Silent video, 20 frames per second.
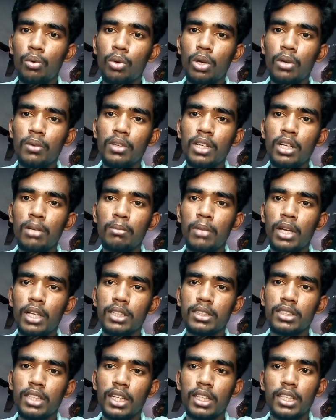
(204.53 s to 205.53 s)
உளவியல்
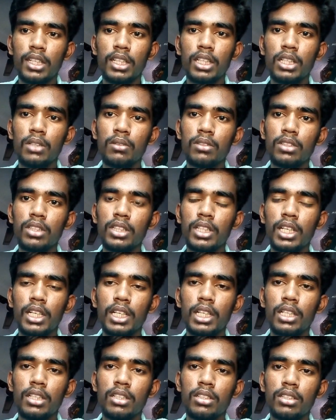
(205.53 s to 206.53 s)
மேக்ஸ் அது ரெண்டும் வந்து
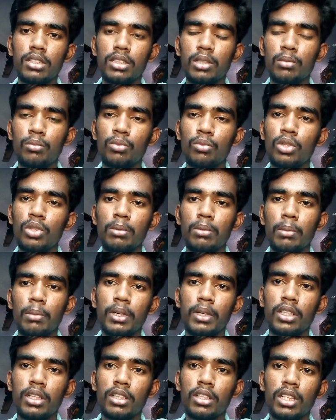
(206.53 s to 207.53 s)
டெய்லி இது மூணையுமே
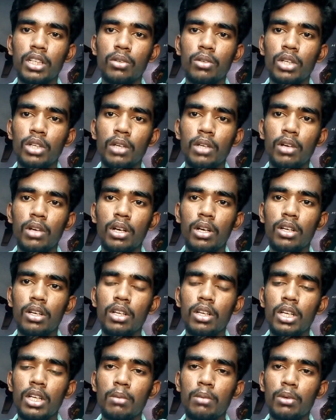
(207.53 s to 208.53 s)
படிக்கணும் நீங்கள் ஓகேவா
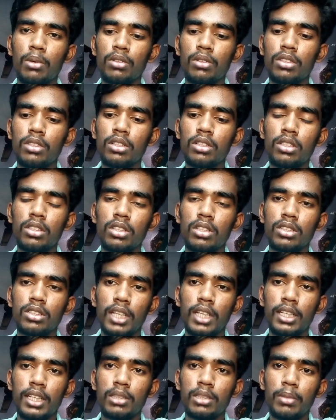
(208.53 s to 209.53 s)
இப்போ வந்து
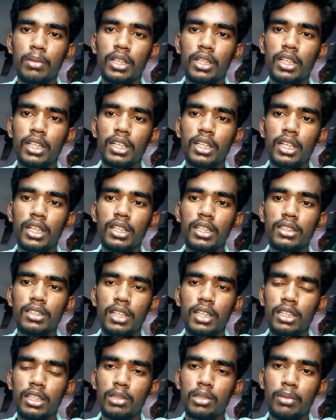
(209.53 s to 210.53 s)
சயின்ஸ் படிக்கிறீங்கன்னா
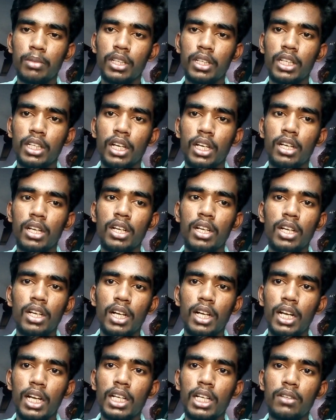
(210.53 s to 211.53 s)
சயின்ஸை படிங்க
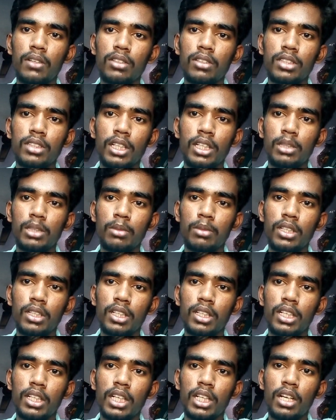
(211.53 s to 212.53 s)
காலையில் வந்து சயின்ஸ்
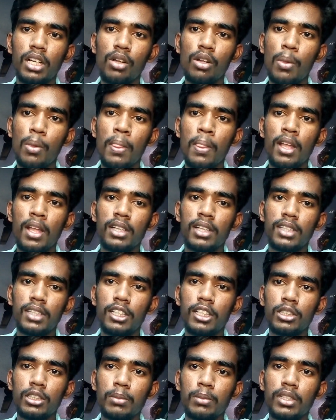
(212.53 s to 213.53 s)
படிக்கிறீங்கன்னா
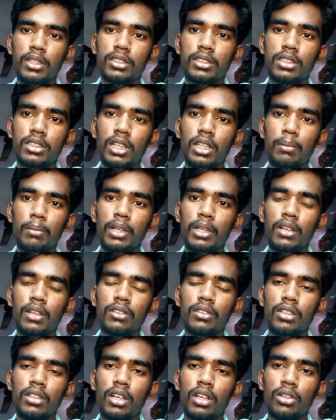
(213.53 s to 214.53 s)
சயின்ஸை படிச்சுட்டு அப்படியே
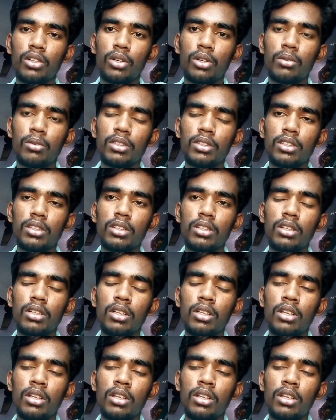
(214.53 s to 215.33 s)
வந்து அதோட வந்து